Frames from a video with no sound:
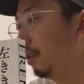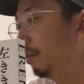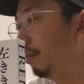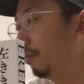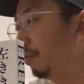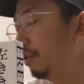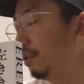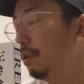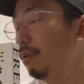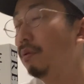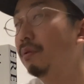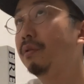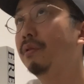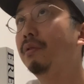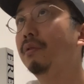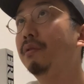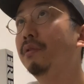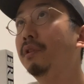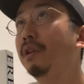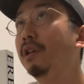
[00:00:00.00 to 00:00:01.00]
もちろん
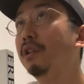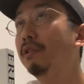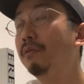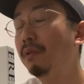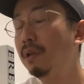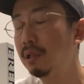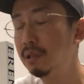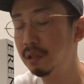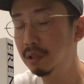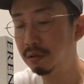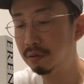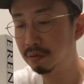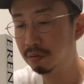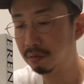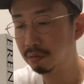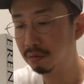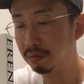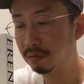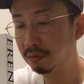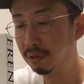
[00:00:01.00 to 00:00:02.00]
そのクラウドファンディング
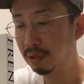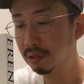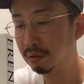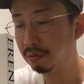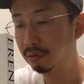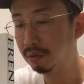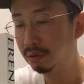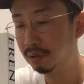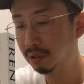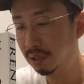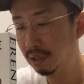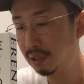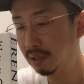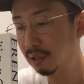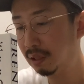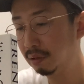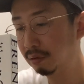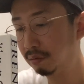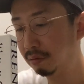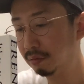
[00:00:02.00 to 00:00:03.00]
の特典として
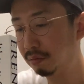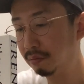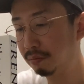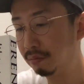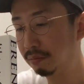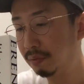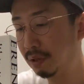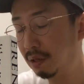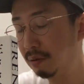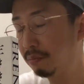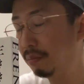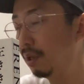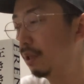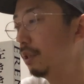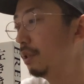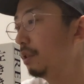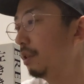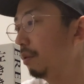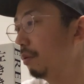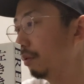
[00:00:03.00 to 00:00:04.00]
あの販
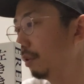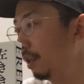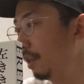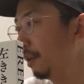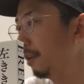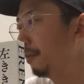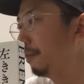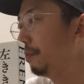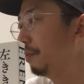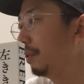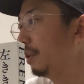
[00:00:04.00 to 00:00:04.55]
売したので